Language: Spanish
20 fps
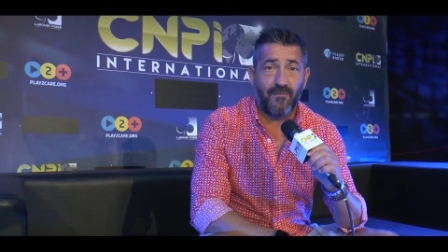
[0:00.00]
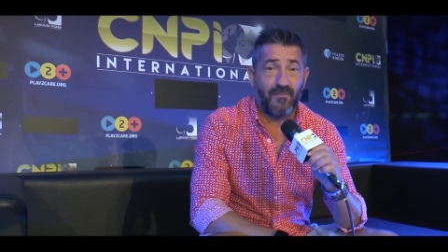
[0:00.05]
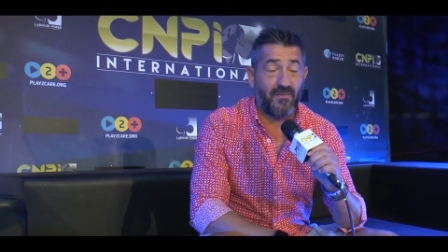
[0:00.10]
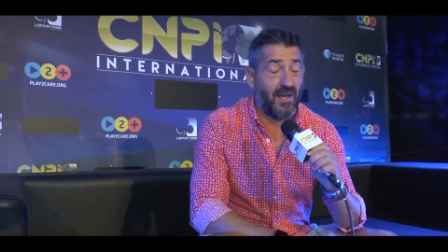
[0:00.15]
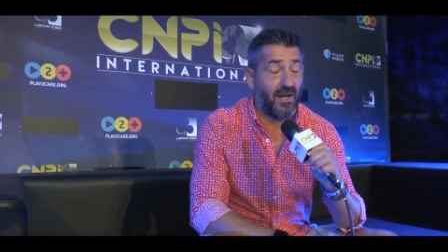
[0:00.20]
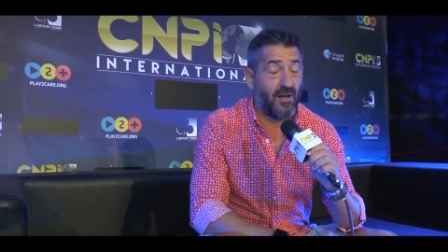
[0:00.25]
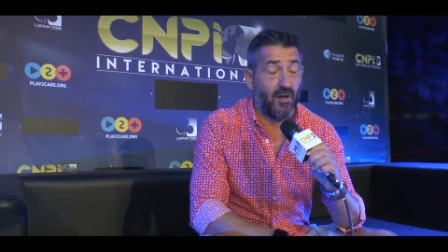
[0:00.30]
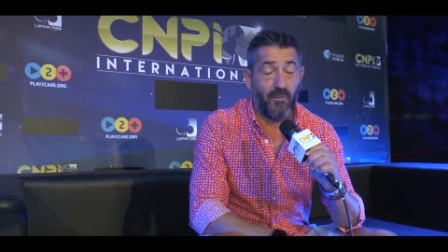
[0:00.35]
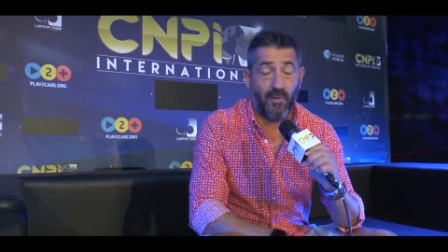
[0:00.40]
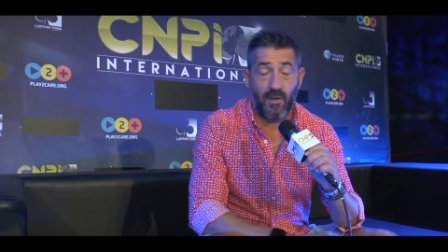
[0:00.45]

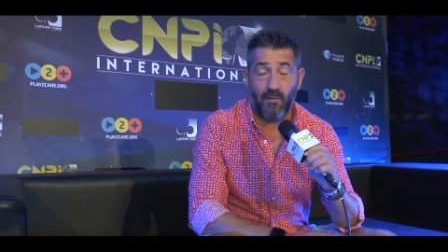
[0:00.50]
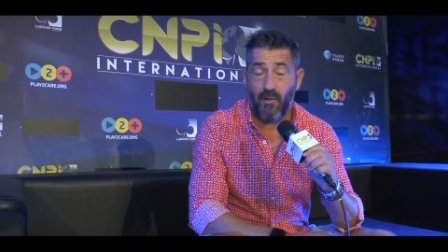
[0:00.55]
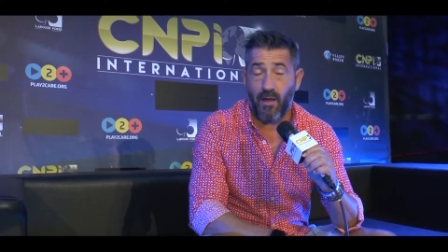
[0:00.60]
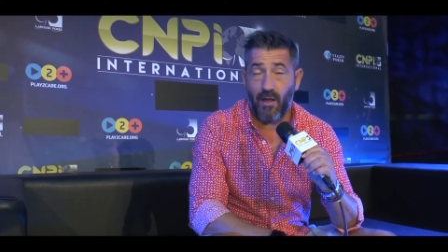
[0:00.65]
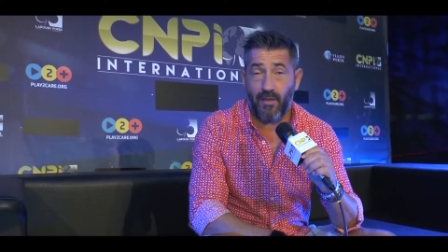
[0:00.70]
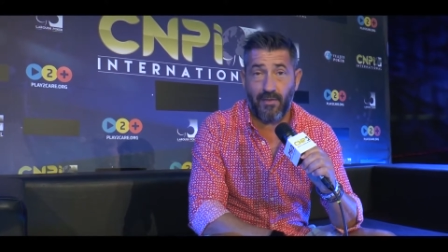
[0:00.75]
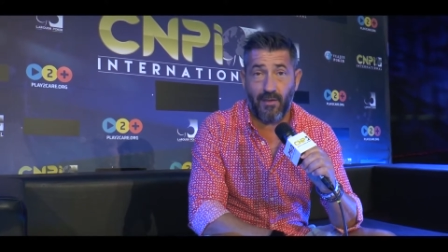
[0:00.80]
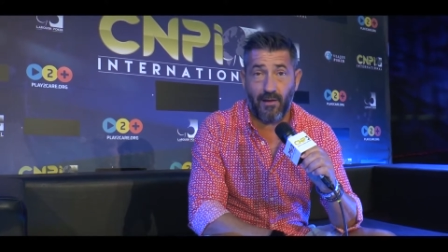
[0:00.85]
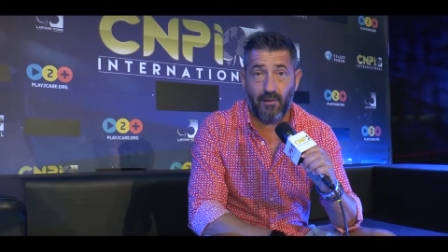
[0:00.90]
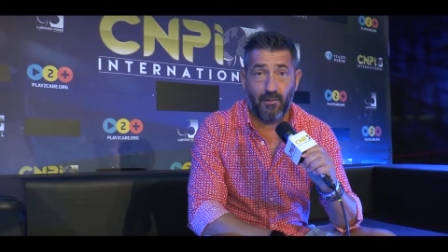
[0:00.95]
ya que no
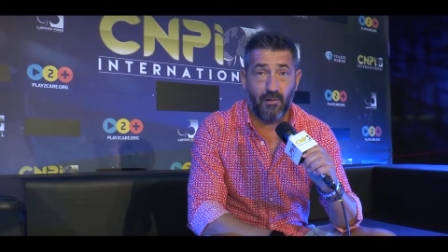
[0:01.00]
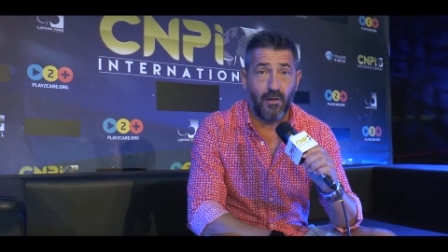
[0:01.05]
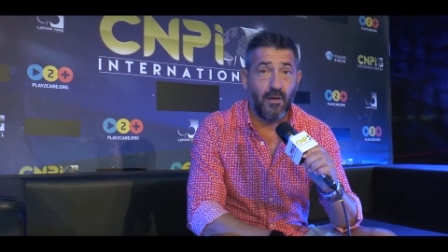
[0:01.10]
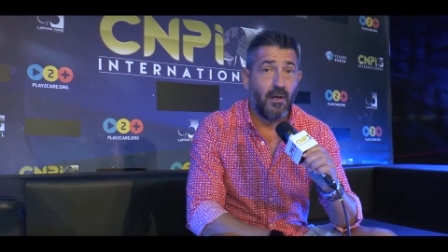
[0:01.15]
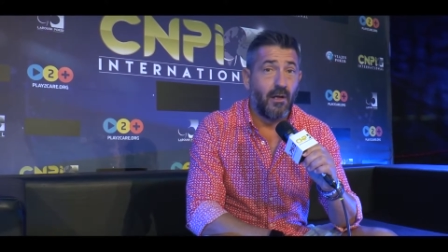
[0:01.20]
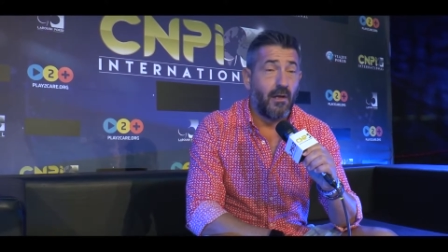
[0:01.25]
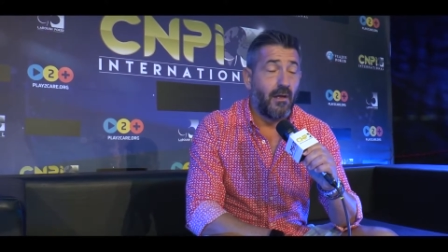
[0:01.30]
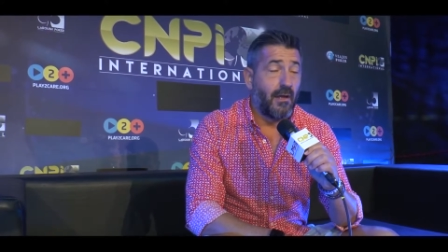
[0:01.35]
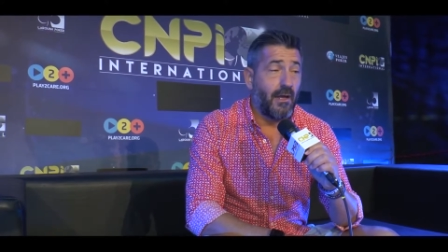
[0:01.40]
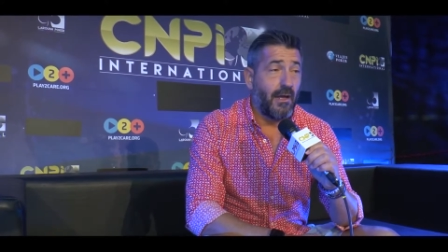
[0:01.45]
podemos hacerlo
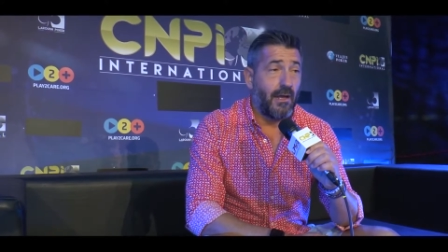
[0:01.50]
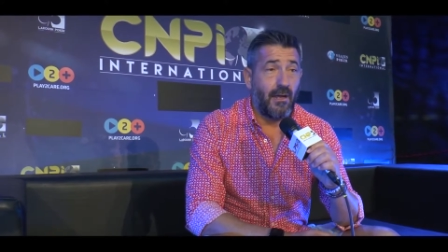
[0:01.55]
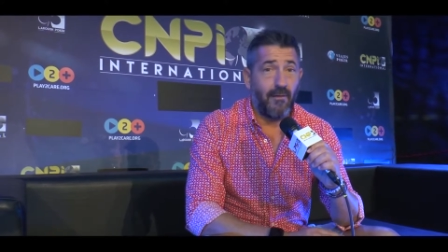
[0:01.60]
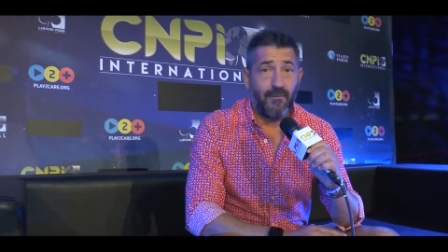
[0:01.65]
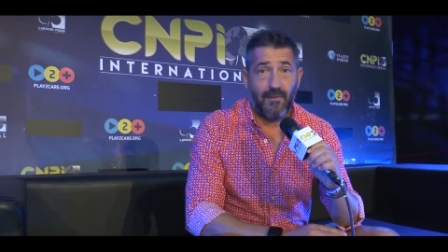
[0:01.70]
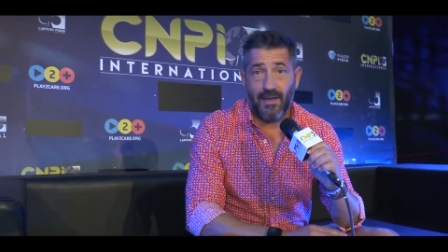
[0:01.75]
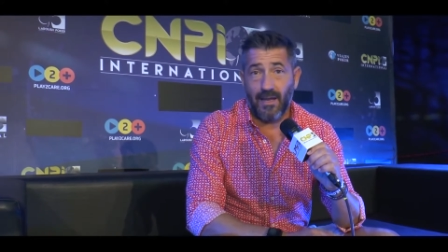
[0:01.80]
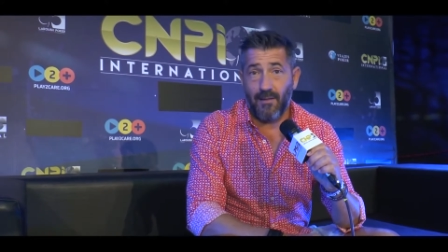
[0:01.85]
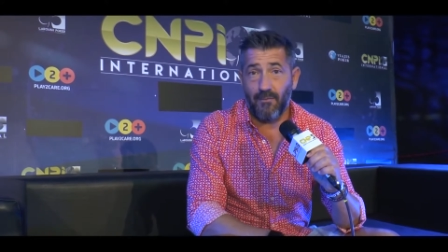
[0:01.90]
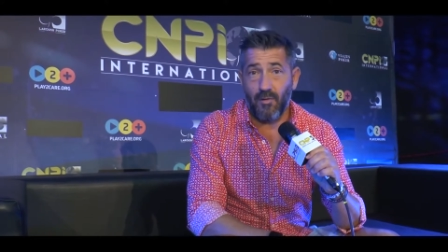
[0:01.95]
eh,
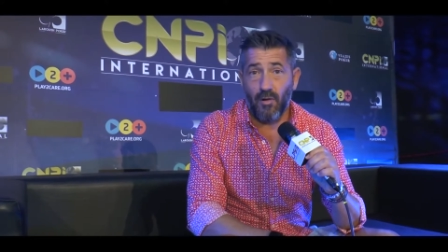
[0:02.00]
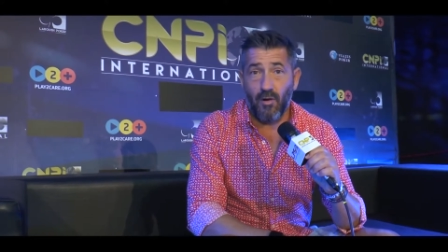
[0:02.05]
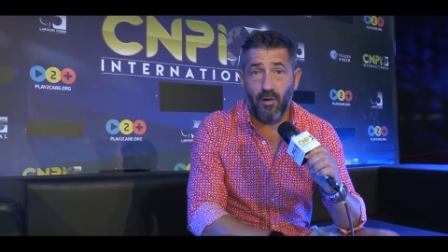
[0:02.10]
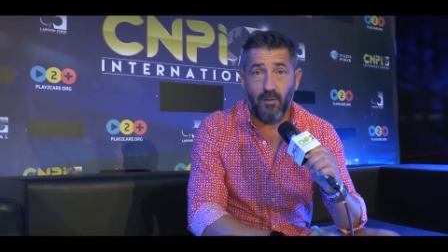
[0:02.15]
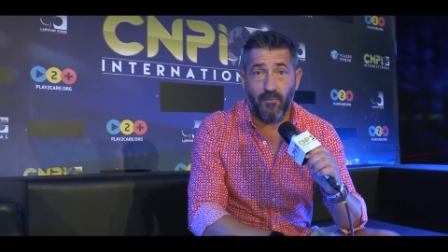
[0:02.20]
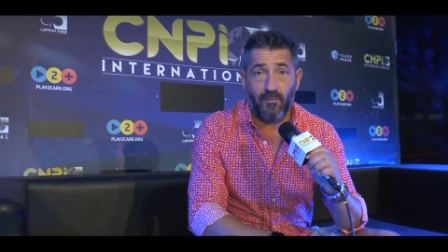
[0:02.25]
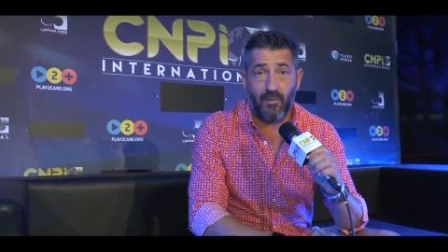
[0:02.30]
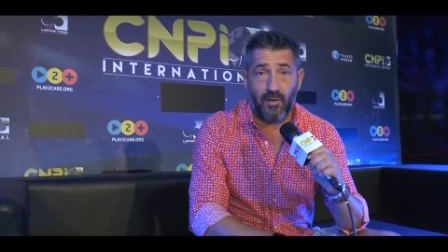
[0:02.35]
vía blog